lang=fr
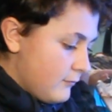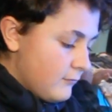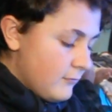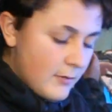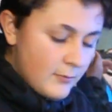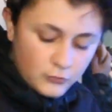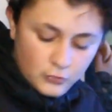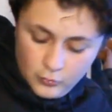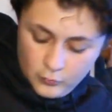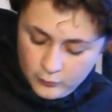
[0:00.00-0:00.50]

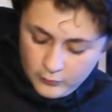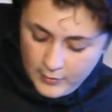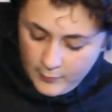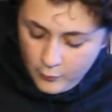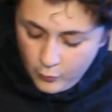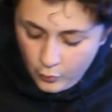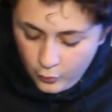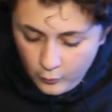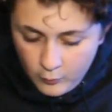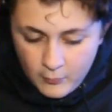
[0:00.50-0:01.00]
Même, ton,
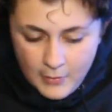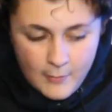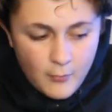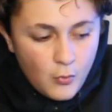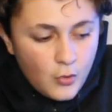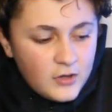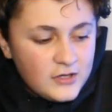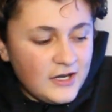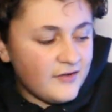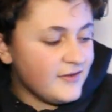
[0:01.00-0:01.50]
même, même
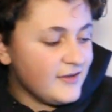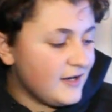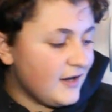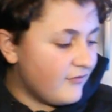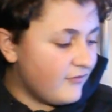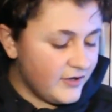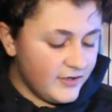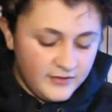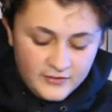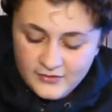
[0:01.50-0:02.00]
mon clavier
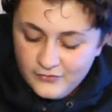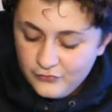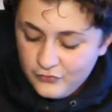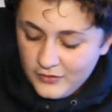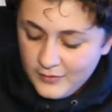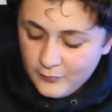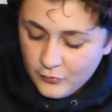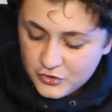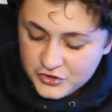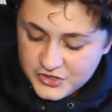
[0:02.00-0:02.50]
là-bas, il Je
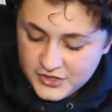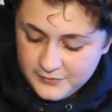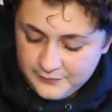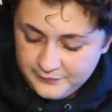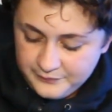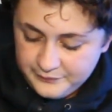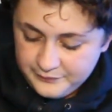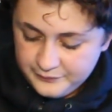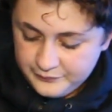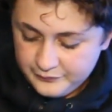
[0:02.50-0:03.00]
vais casser
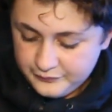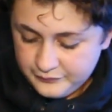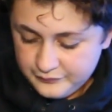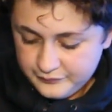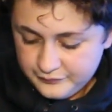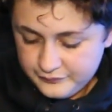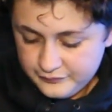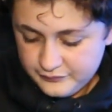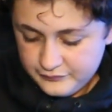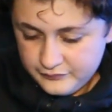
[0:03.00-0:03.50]
sa mère
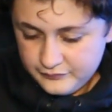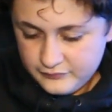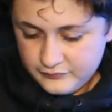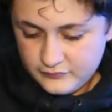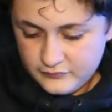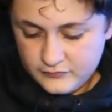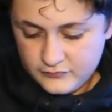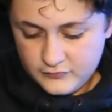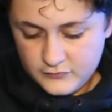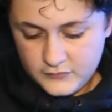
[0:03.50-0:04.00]
là.
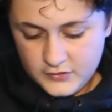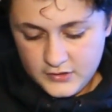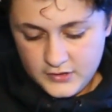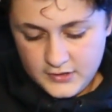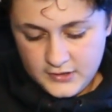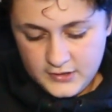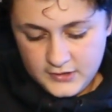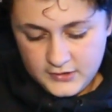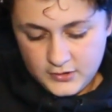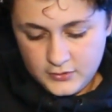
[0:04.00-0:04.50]
Voilà.
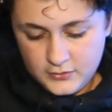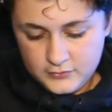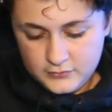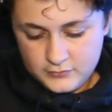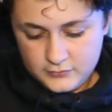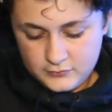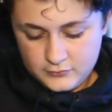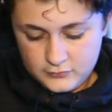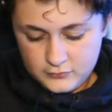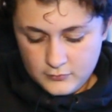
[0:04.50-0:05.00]
Attends.
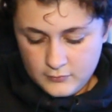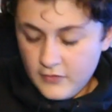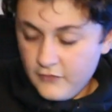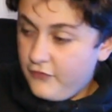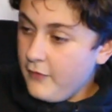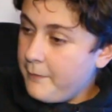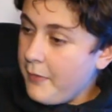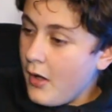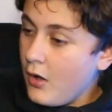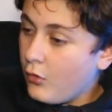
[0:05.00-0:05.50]
Mais
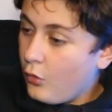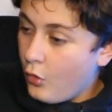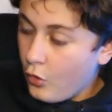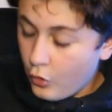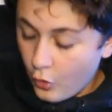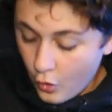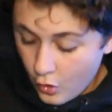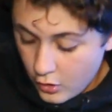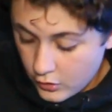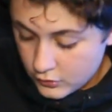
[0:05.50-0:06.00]
fais pas un gros
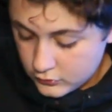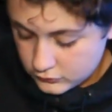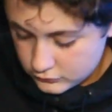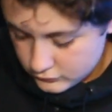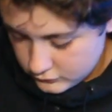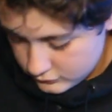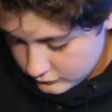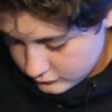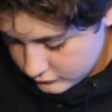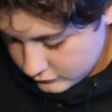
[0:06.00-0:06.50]
croc. Hein.
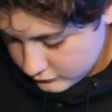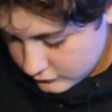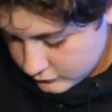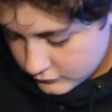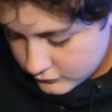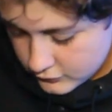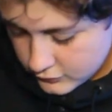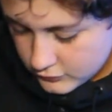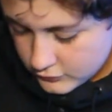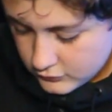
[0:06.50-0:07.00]
Je
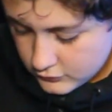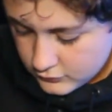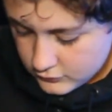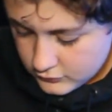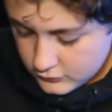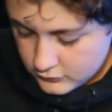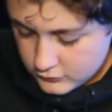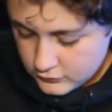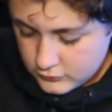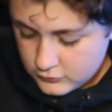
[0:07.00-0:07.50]
vais faire un
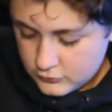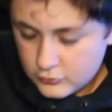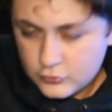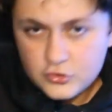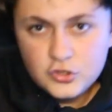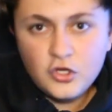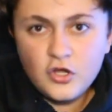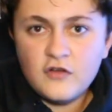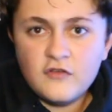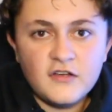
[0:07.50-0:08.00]
petit croc
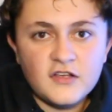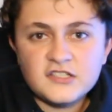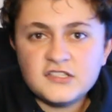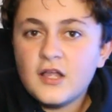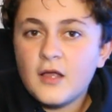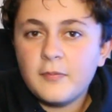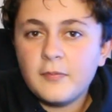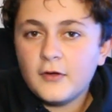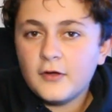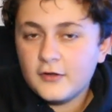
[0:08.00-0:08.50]
juste. Non, on va se
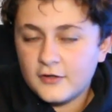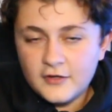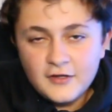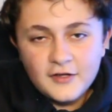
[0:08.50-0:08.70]
taper. Hein.